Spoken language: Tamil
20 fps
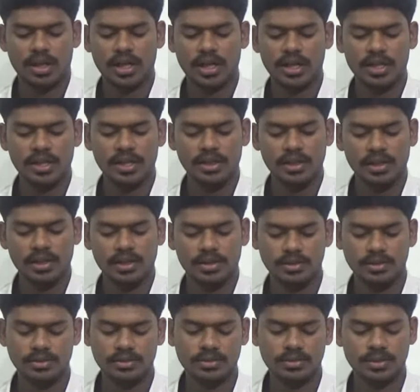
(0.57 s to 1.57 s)
அடுத்து
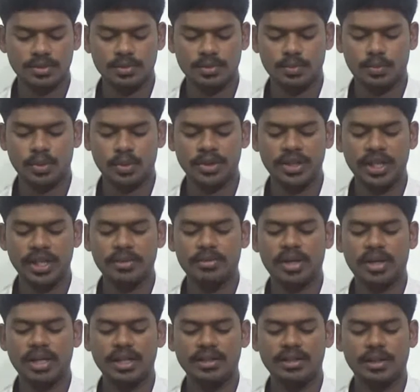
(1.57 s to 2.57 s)

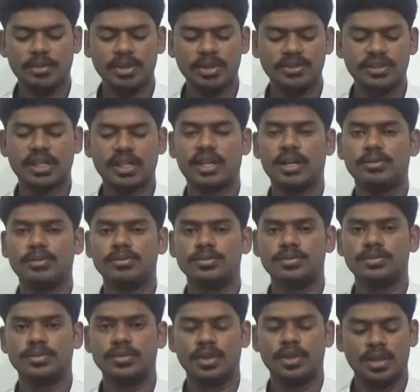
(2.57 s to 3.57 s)
பொதியமலை தமிழ் சங்கம்
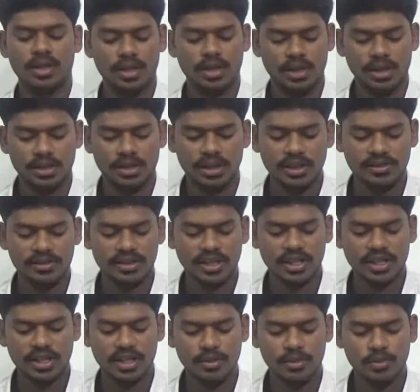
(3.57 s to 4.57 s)

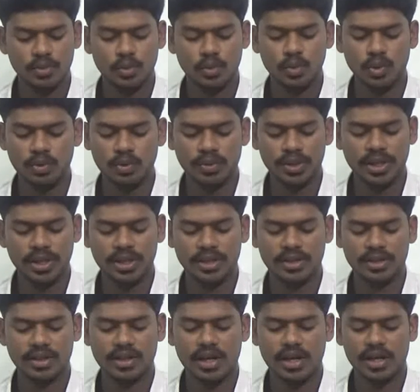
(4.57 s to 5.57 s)
இச்சங்கம் உருவ
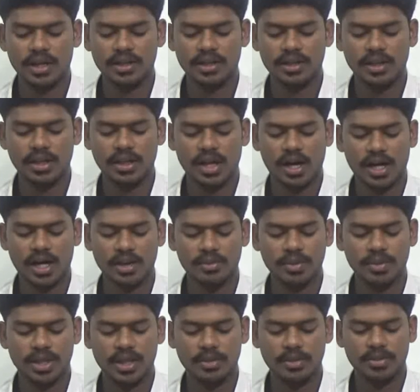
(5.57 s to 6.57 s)
எழுத்து காலத்தில்
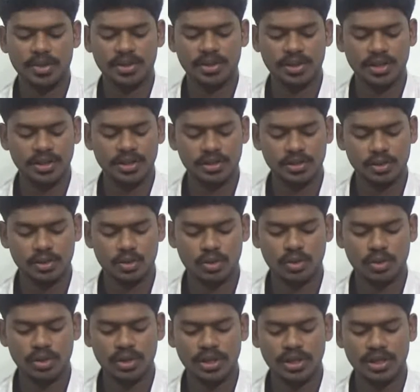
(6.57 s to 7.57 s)
ஆரம்பிக்கப்பட்டு
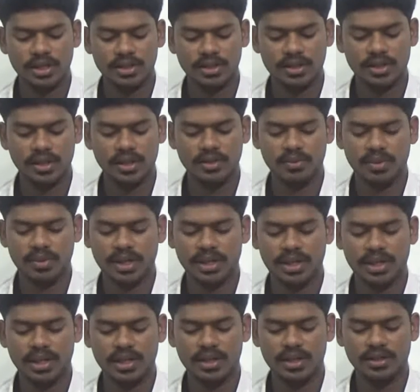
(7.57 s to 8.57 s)
கோல் எழுத்து
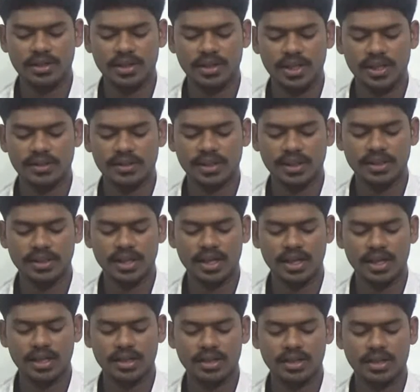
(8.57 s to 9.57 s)
வட்ட எழுத்து சதுர
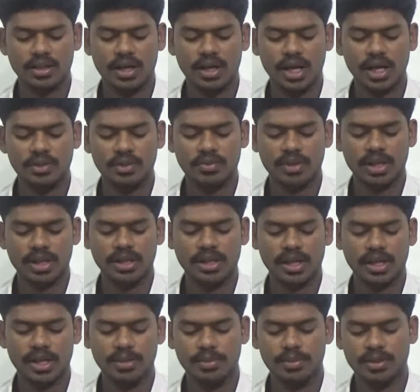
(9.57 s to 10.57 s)
எழுத்து காலம் வரை
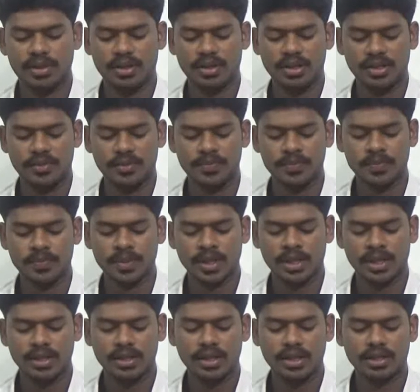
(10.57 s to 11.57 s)
நடைபெற்றது
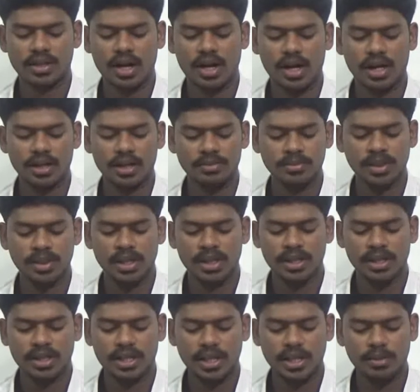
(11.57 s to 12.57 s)
இதன் காலம்
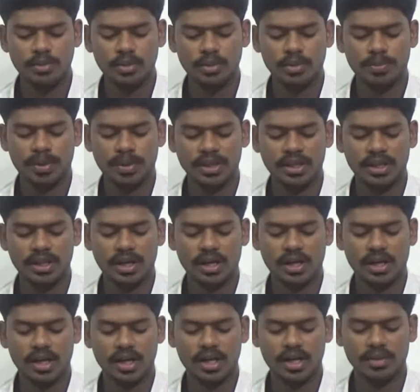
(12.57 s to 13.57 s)
கிமு
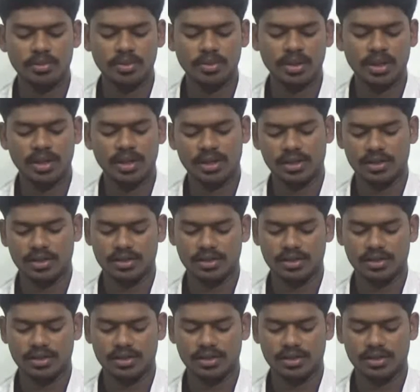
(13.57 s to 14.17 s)
பதினாறாயிரம் முதல்